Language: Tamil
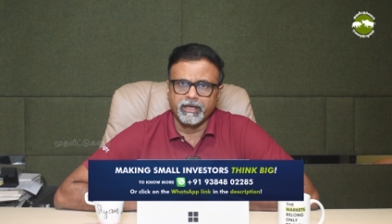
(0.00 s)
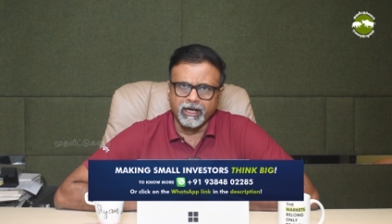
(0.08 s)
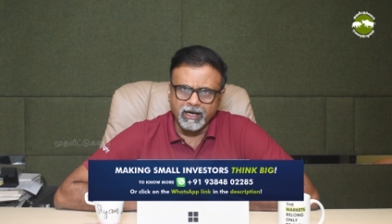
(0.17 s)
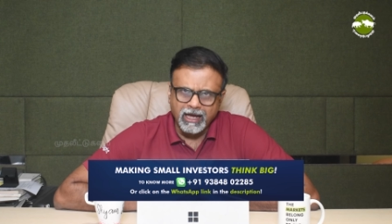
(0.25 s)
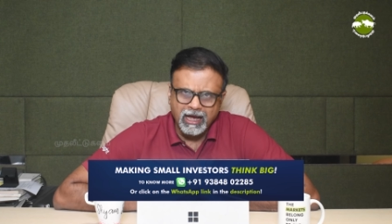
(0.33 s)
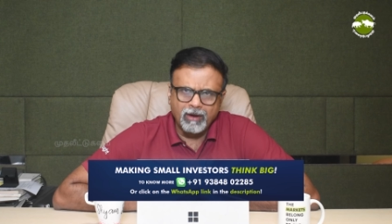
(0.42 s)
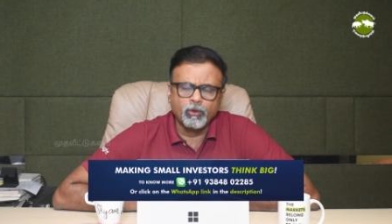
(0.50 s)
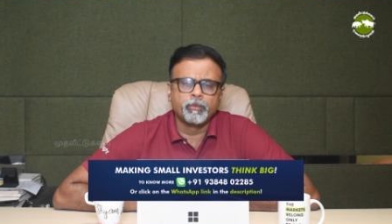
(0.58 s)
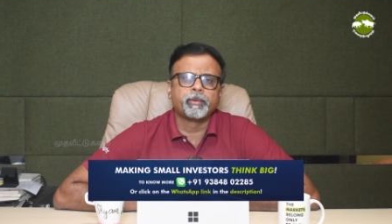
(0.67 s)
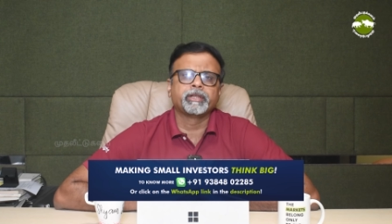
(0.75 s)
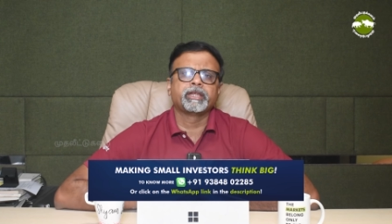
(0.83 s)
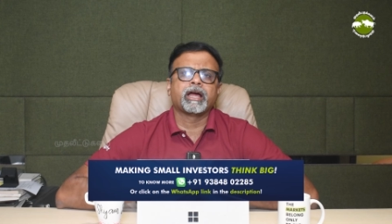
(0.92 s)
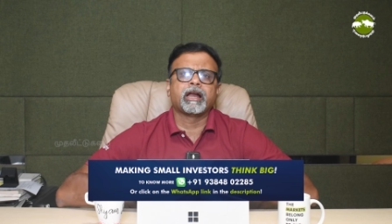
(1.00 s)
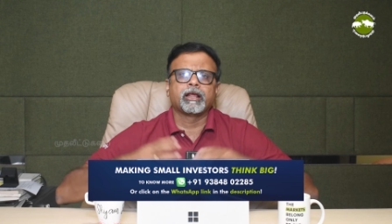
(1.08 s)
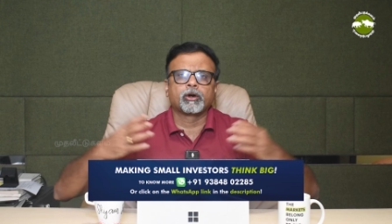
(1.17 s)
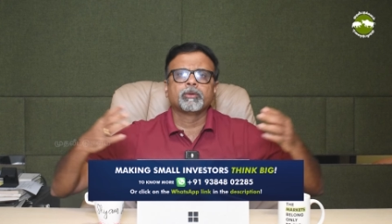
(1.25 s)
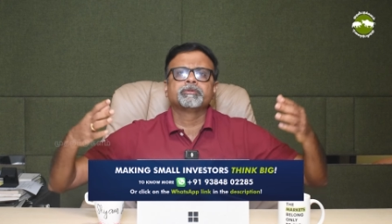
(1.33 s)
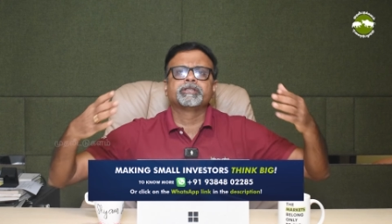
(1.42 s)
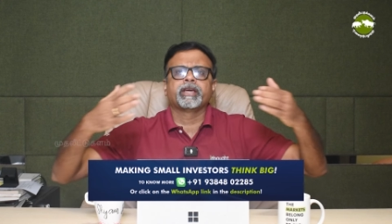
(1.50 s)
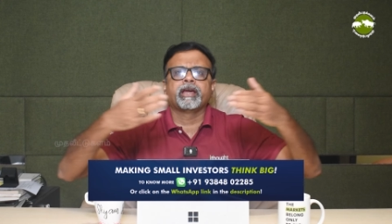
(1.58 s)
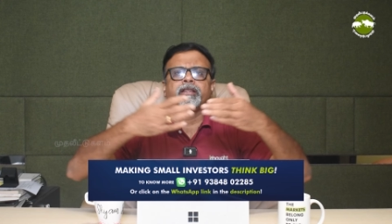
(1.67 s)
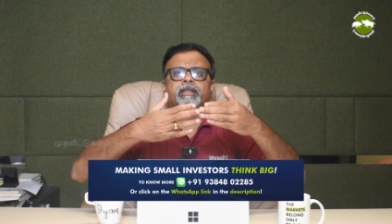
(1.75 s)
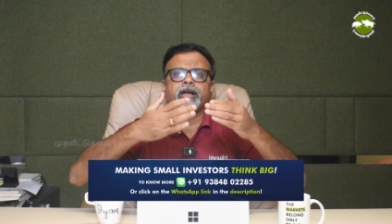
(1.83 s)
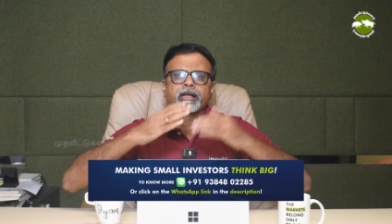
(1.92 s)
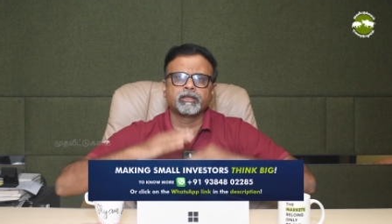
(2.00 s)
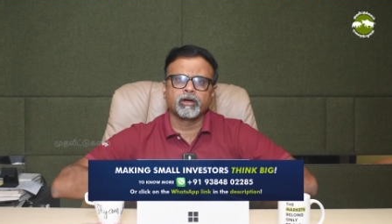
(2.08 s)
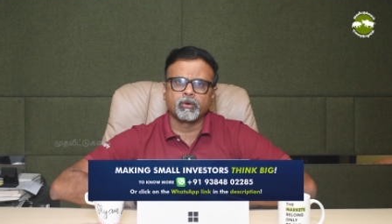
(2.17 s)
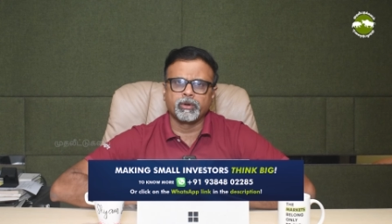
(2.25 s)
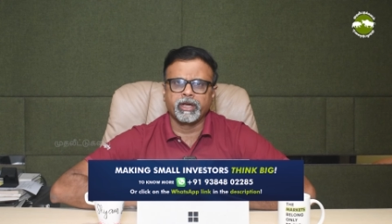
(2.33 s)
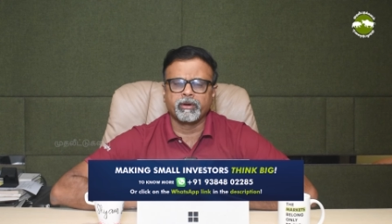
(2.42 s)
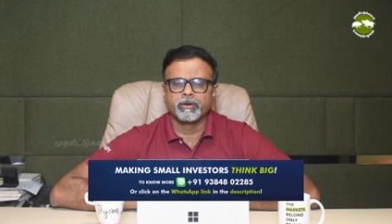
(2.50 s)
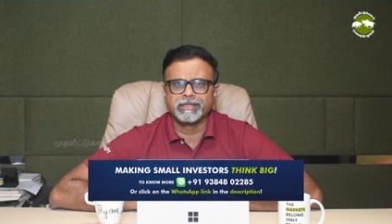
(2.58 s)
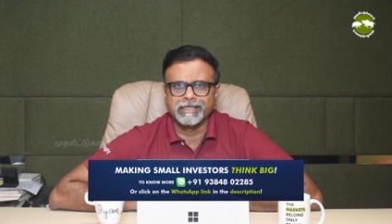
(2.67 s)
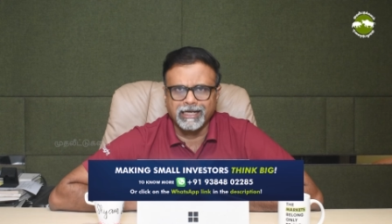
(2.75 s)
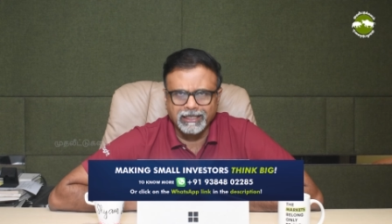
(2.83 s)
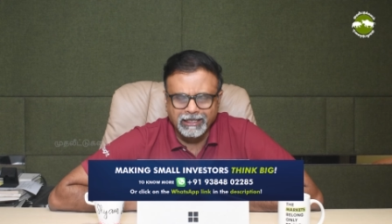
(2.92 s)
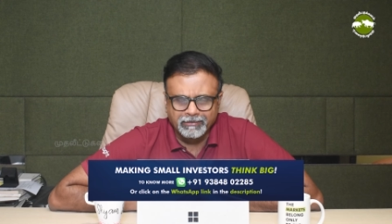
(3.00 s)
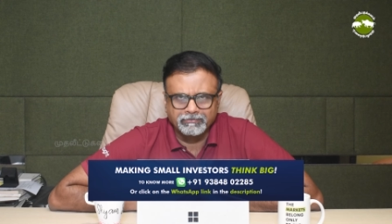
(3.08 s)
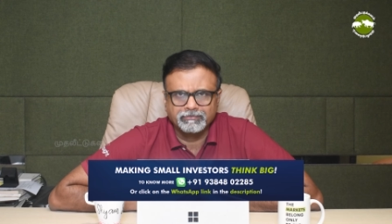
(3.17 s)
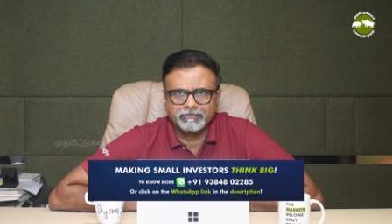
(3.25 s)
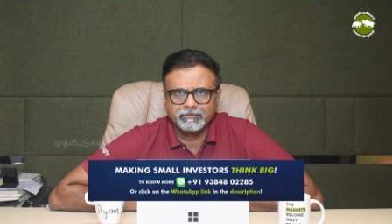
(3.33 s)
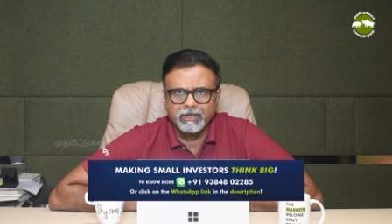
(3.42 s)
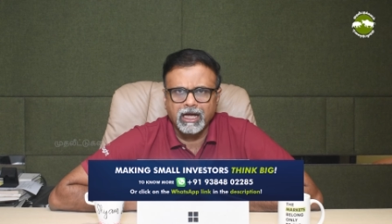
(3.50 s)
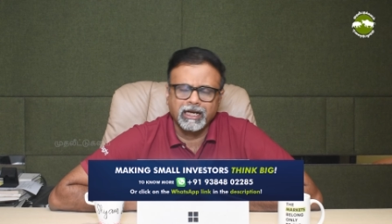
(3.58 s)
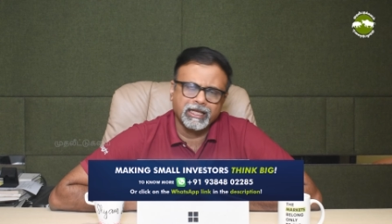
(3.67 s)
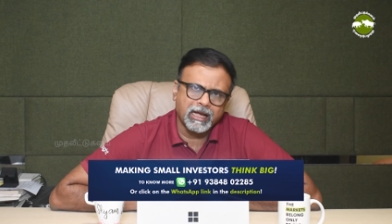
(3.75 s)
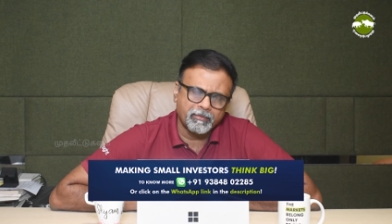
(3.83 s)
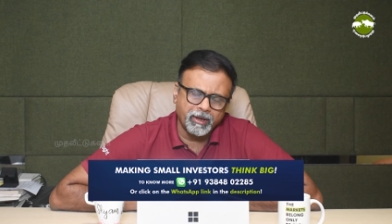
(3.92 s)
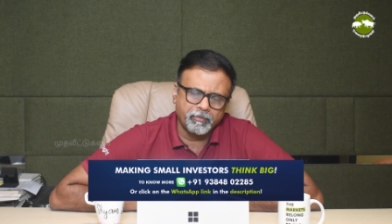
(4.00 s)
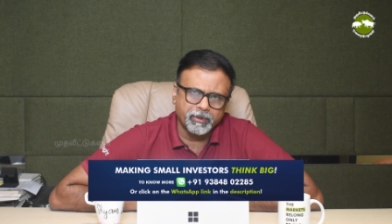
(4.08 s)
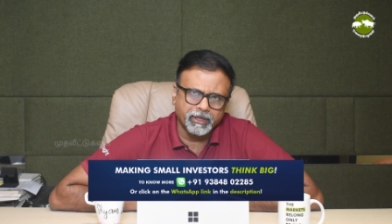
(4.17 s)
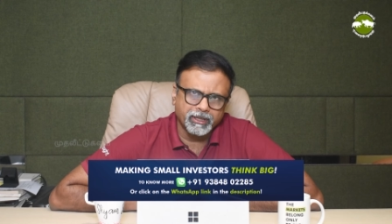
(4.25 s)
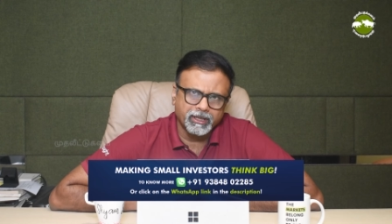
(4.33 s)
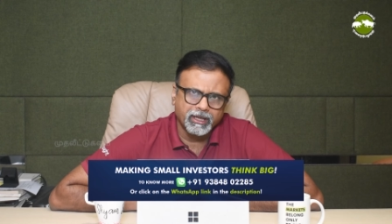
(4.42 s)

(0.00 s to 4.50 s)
எல்லா உற்பத்தியாளர்களும் சேர்ந்து நடத்தக்கூடிய ஒரு சங்கம் அல்லது அமைப்பு